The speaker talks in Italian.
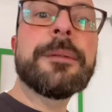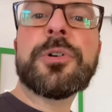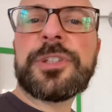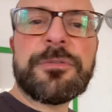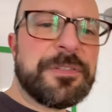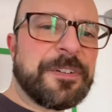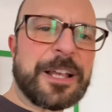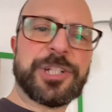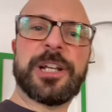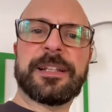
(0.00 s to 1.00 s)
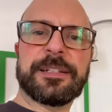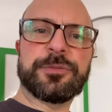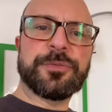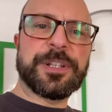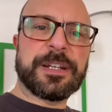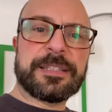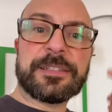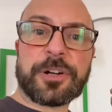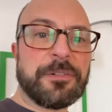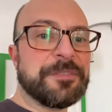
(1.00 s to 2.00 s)
motivo è facile da intuire, si
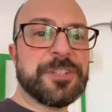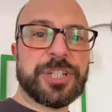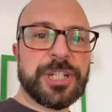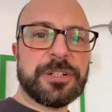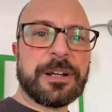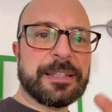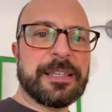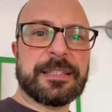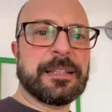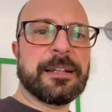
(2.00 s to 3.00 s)
trova vicino alla chiesa del